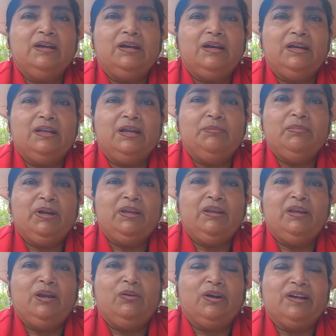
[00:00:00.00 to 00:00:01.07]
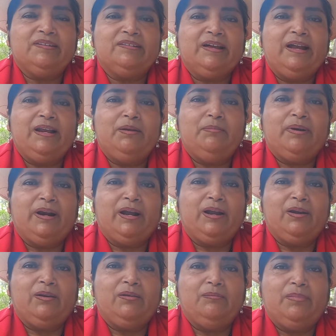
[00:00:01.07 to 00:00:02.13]
y también de lo que sale para,
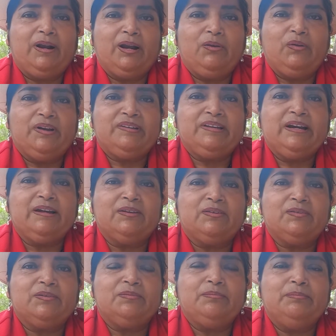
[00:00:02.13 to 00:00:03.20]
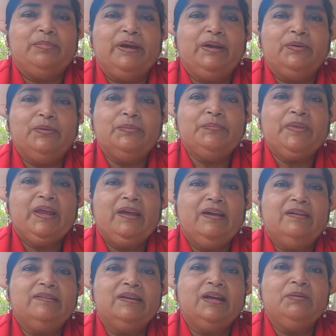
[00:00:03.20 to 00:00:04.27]
para lo externo. Pero
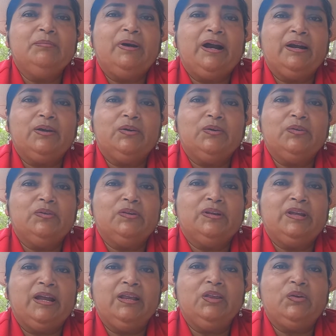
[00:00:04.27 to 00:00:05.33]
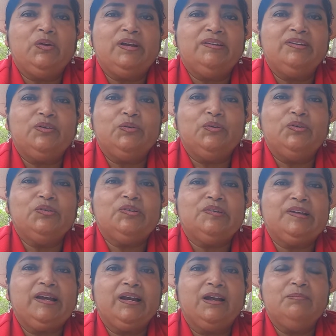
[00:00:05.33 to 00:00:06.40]
sin embargo, dentro del Seguro
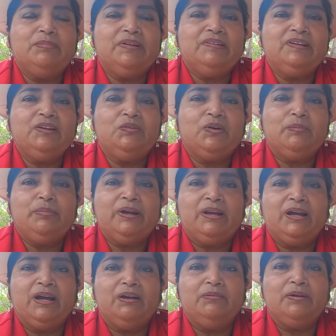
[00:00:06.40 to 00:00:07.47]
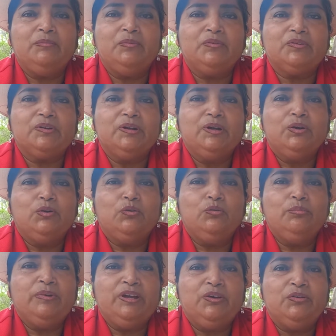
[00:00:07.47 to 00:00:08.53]
Social Campesino apenas habemos
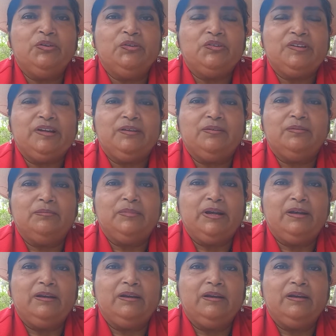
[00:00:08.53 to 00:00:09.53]
1.200.000.